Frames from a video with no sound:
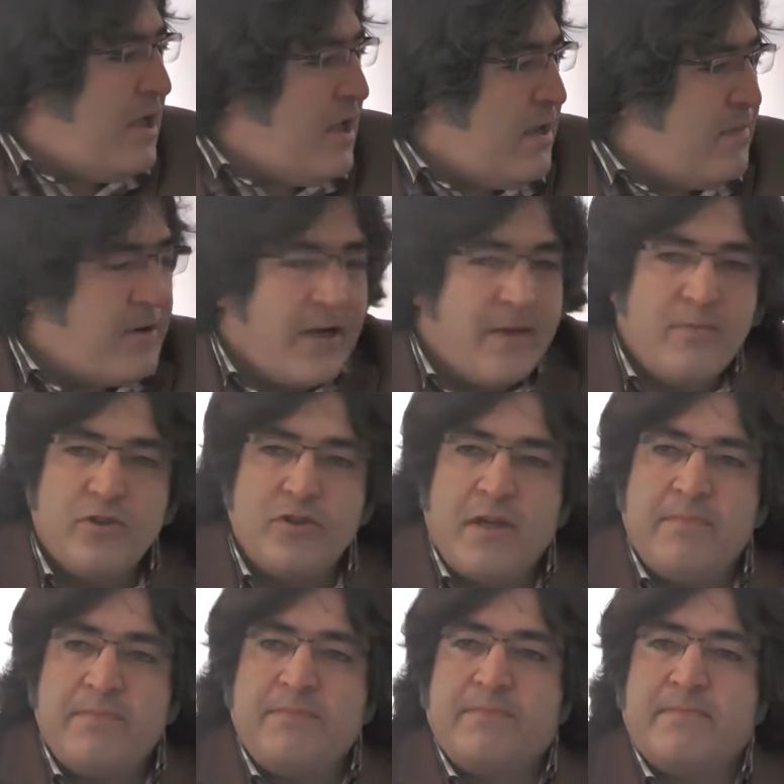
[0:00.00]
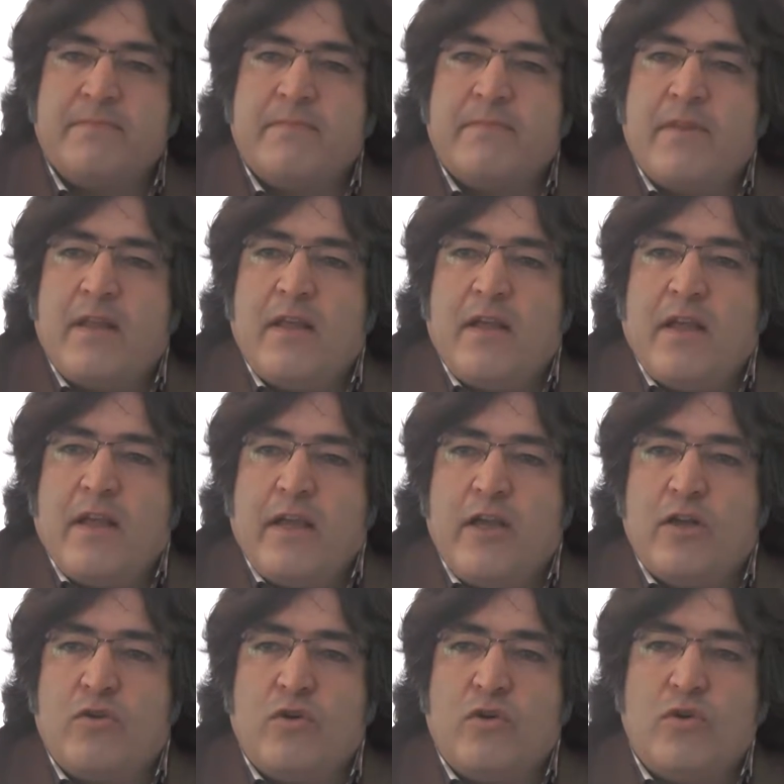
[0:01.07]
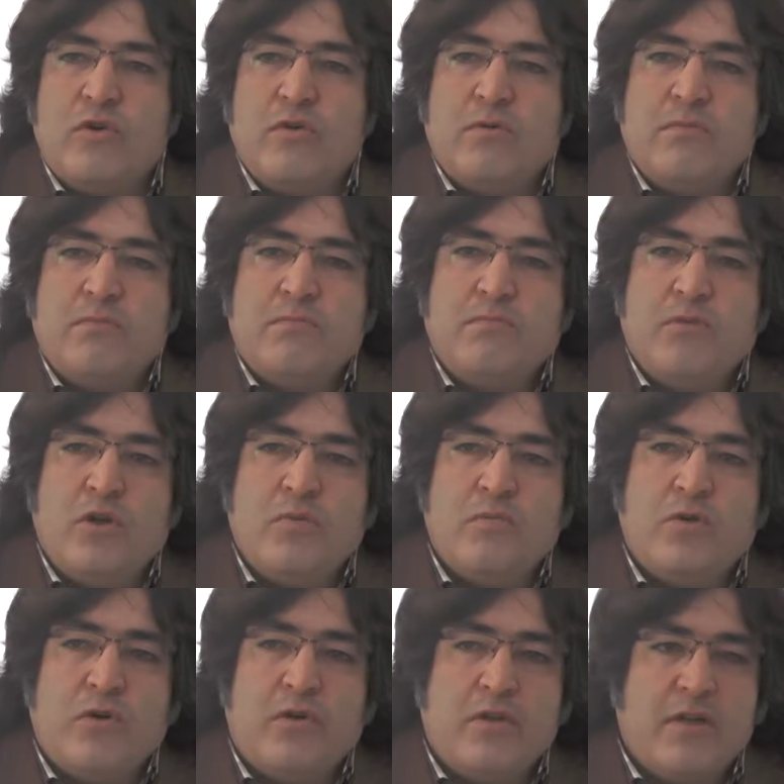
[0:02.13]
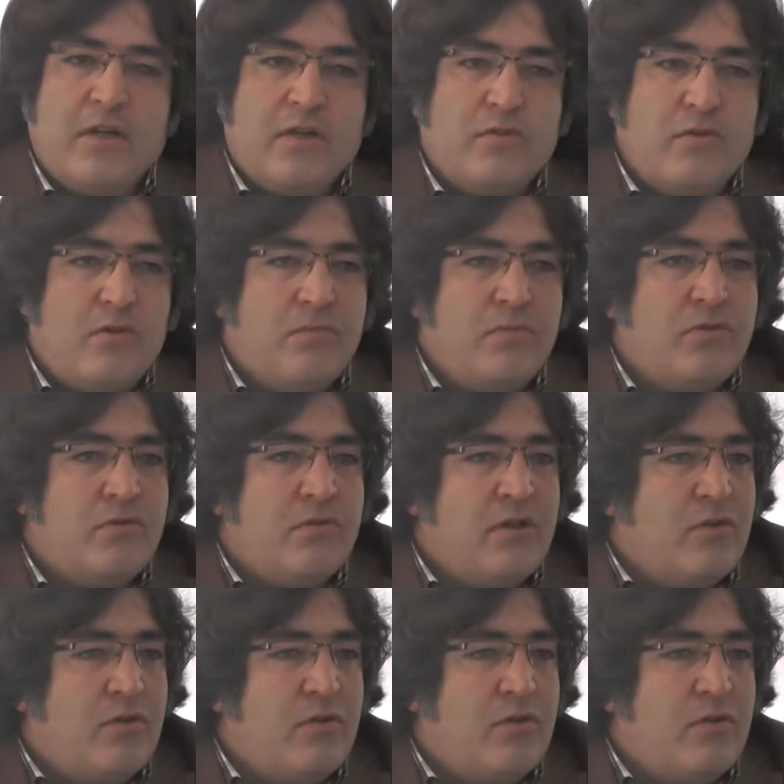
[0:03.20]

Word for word: İbrahim Hocam, İlkokul Bölüm Koordinatörümüz,